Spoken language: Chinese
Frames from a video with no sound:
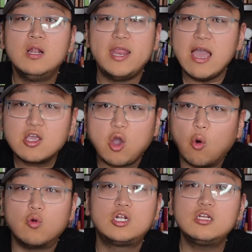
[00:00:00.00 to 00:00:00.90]
连
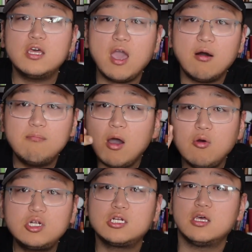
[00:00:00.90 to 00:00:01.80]
狗吃的药、
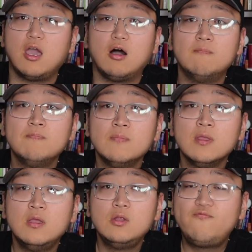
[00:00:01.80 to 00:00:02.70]
猫吃的药，
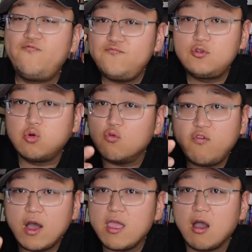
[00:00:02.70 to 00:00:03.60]
处
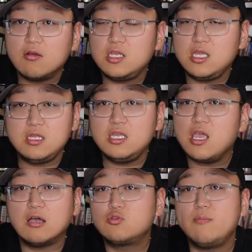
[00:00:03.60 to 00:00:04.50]
方药你你
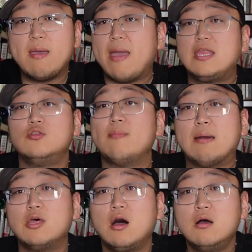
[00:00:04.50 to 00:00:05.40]
想随便买你都买
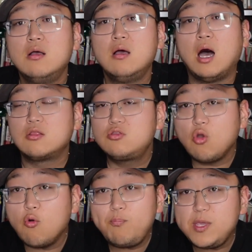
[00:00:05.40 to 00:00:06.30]
不到啊，
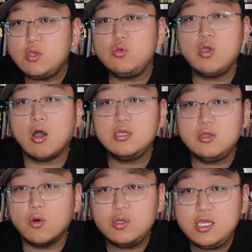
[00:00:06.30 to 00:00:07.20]
都必须要
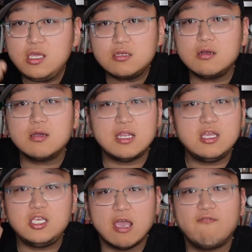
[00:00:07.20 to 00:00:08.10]
由医生给
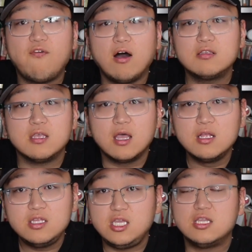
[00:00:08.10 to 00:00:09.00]
你写方子，
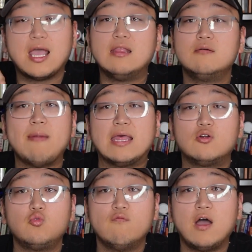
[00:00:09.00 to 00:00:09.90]
你才能买
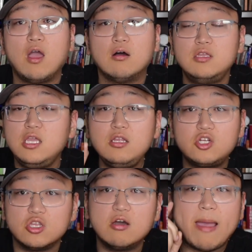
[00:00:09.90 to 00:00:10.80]
到处方药。你
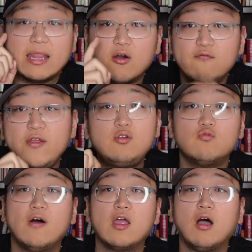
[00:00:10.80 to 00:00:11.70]
只能买到非
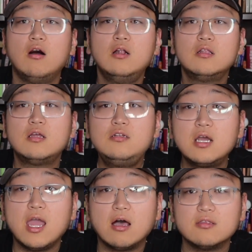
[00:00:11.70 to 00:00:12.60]
处方药，它是这
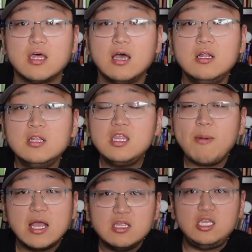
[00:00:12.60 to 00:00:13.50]
个样子的。那
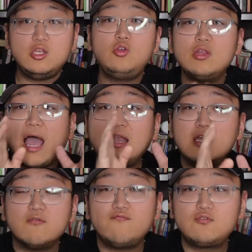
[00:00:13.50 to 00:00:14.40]
么你去拿这
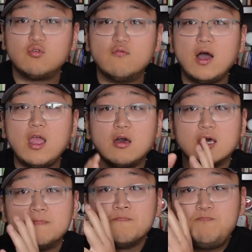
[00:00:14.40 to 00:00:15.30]
个处方药
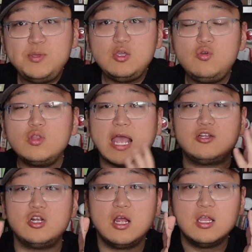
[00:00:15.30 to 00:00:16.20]
呢，必须得
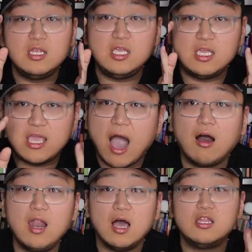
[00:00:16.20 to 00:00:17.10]
是你
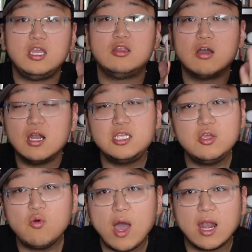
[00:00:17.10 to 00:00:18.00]
阳了，你得了
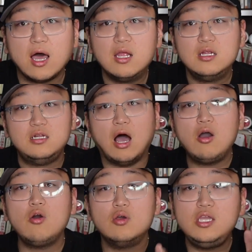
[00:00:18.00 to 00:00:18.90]
新冠了，然
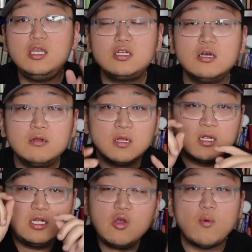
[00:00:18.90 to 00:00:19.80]
后医生
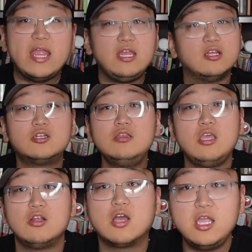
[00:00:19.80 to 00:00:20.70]
认为你的身
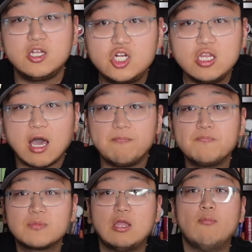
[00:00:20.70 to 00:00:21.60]
体是可以吃的，
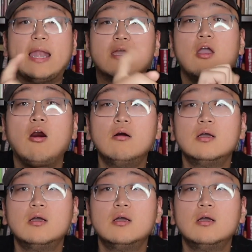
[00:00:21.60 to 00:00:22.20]
他就把这个药。